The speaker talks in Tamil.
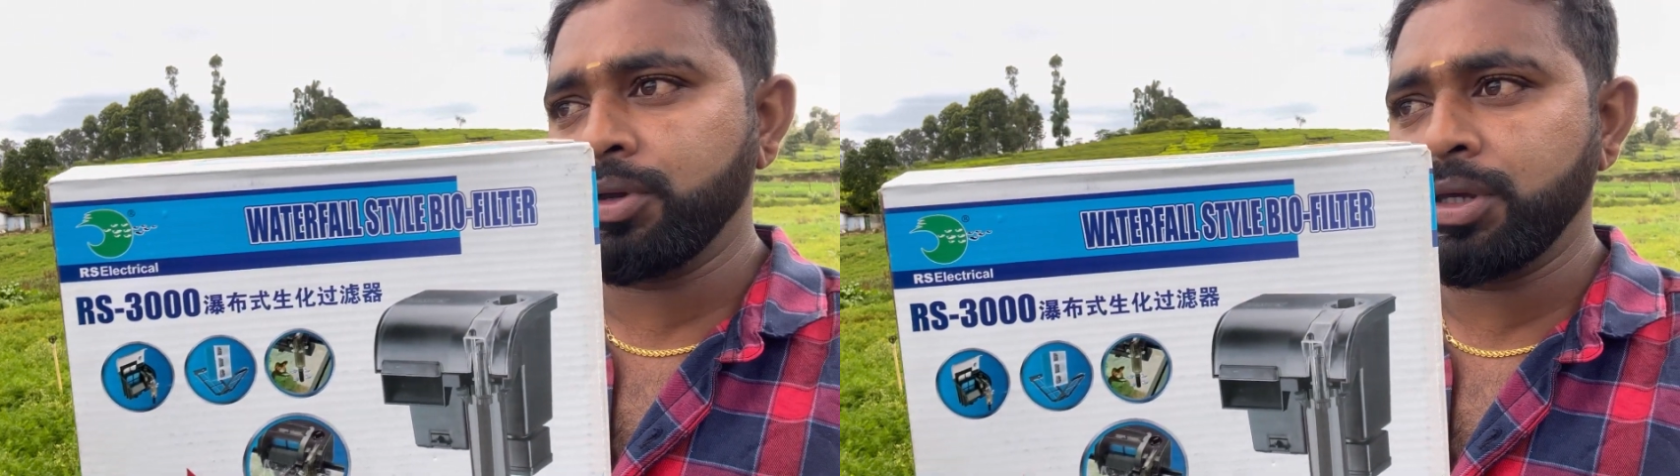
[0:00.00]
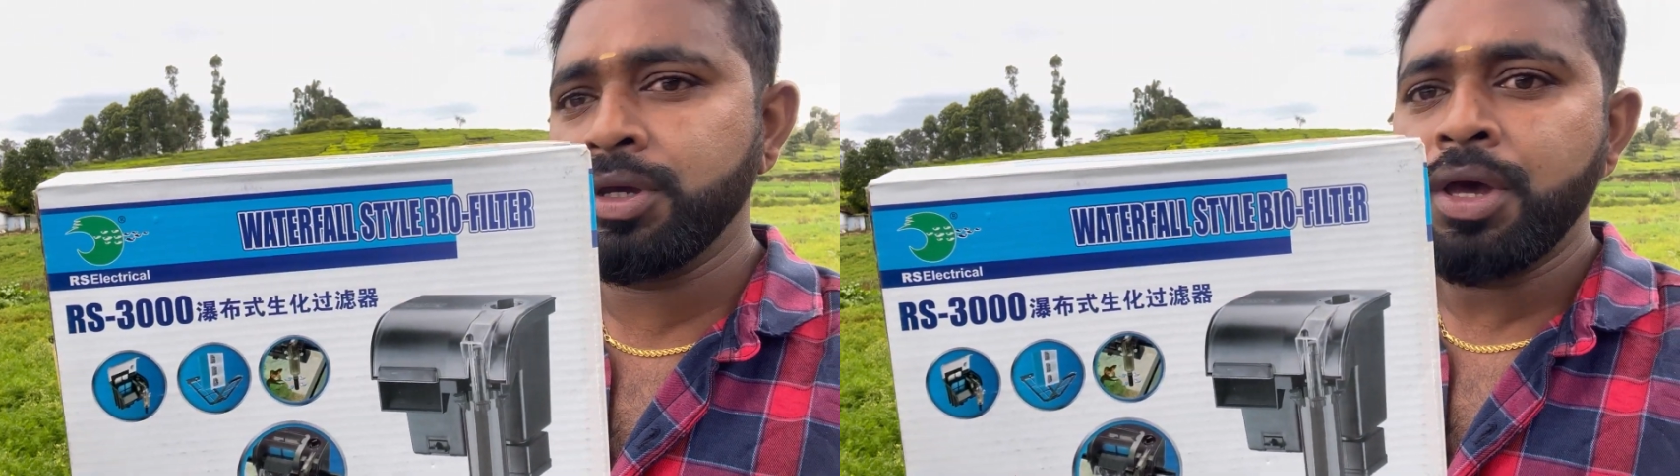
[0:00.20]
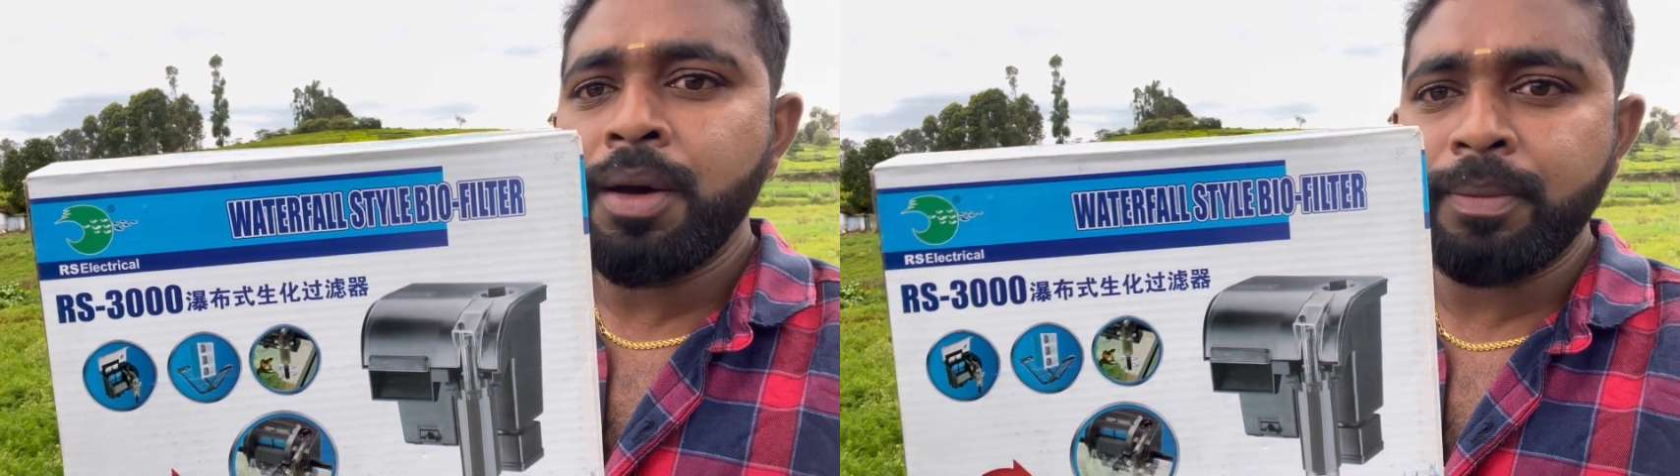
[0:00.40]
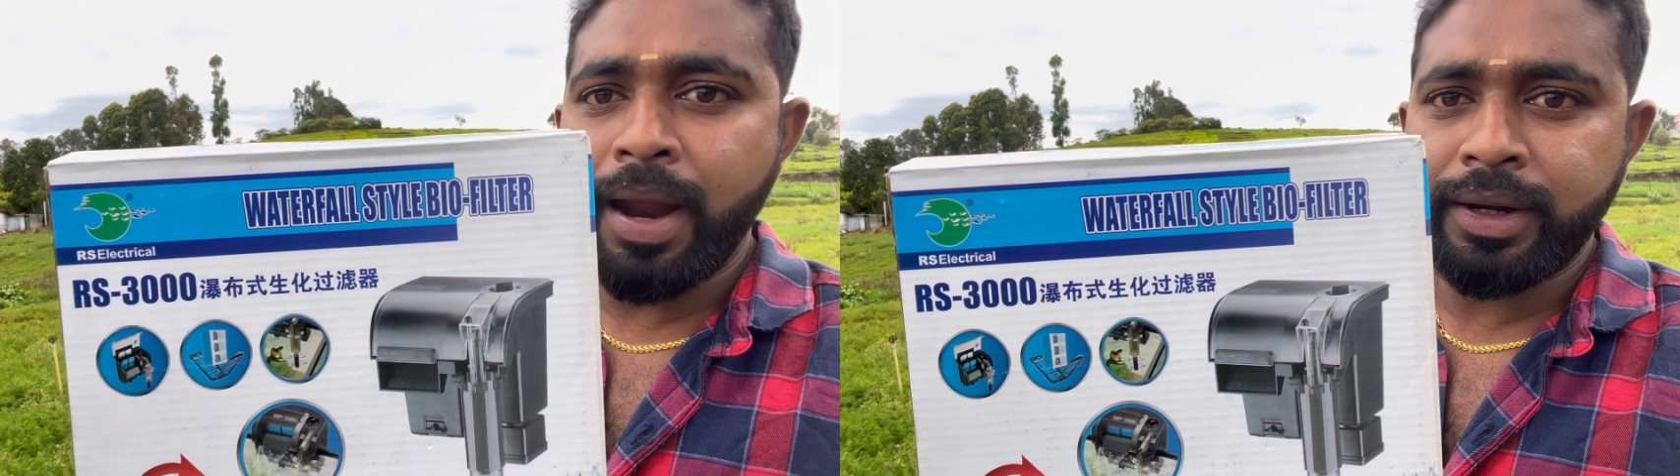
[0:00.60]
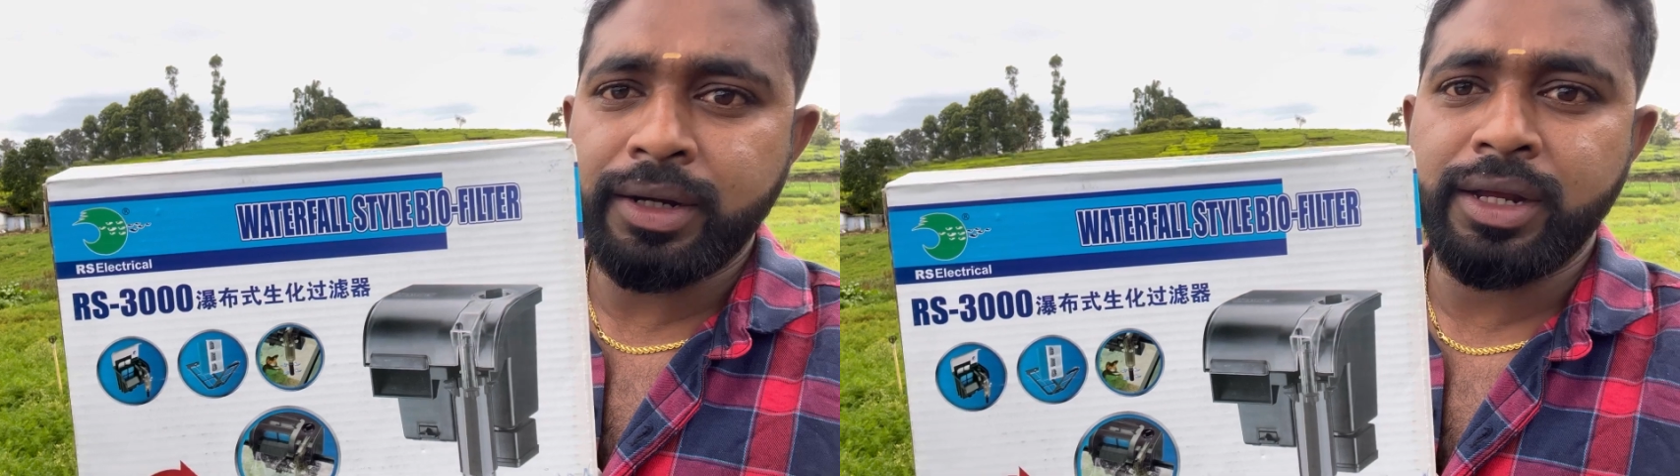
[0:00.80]
போய்
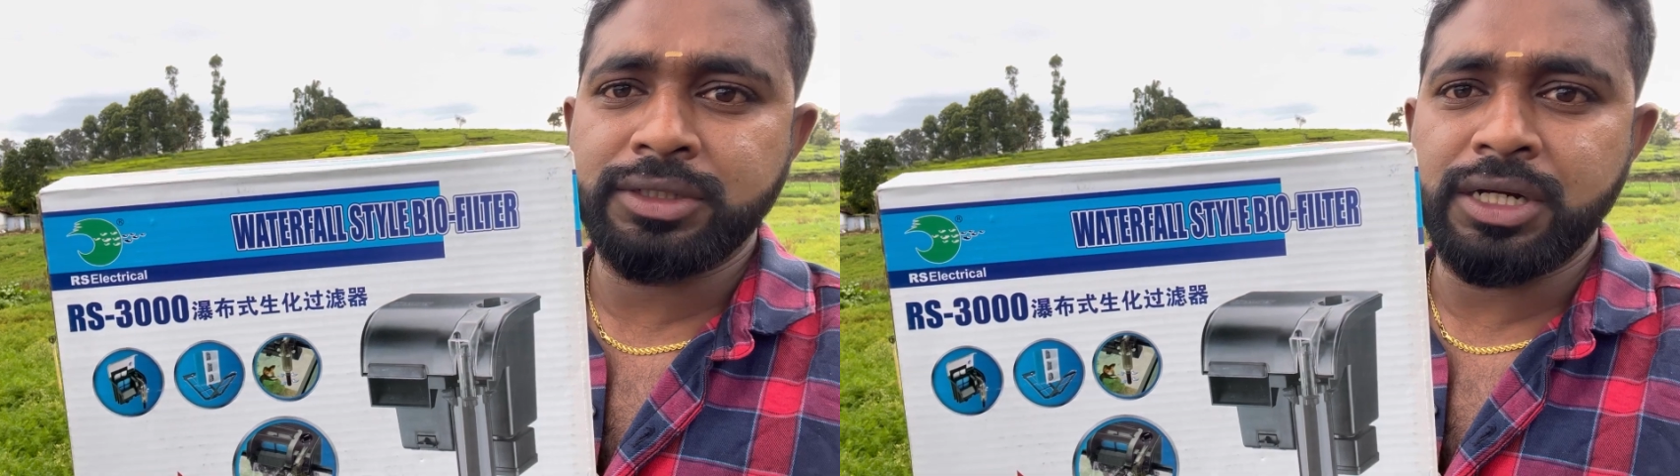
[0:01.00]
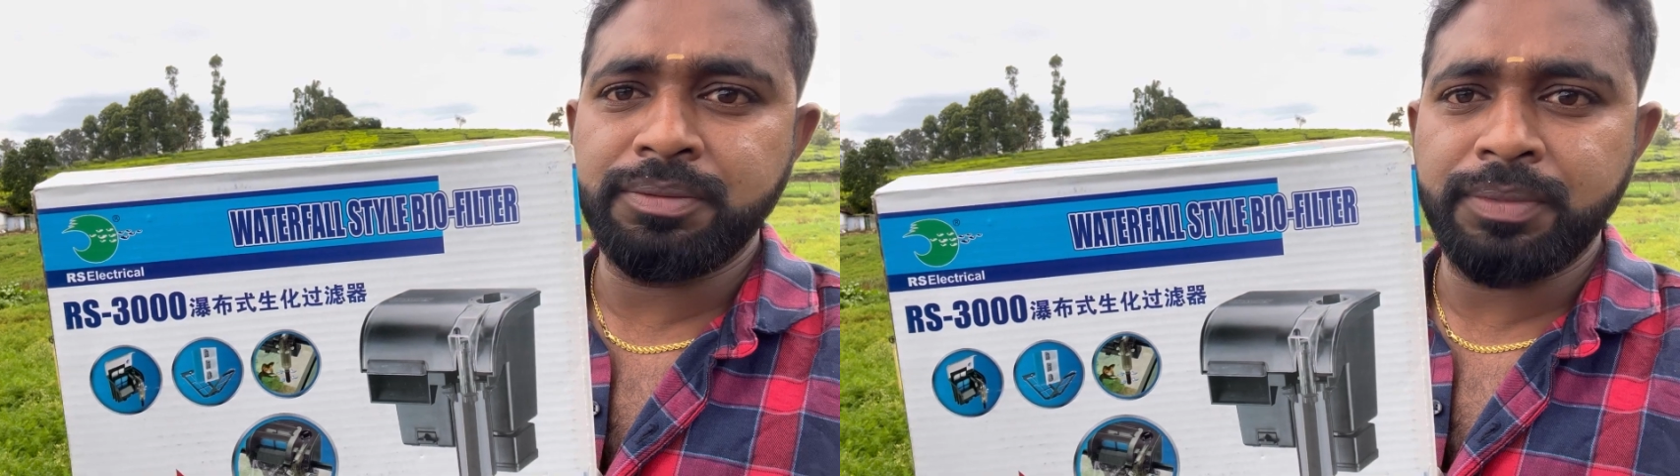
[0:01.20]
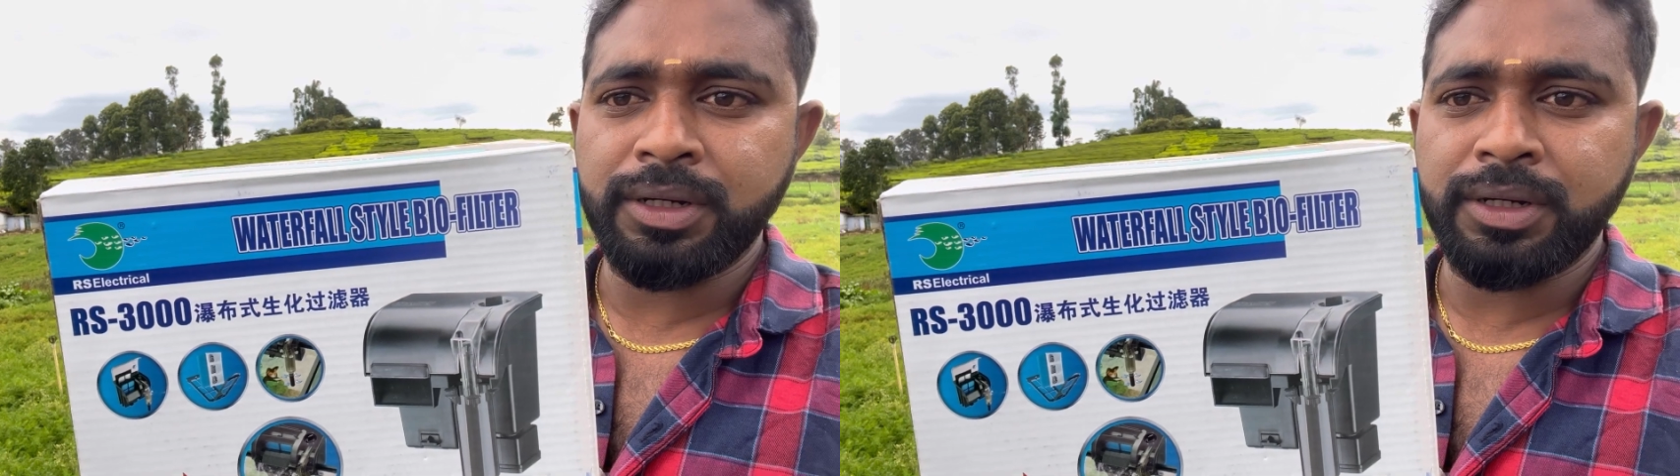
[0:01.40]
பிளான்ட் அட்டாக் செட்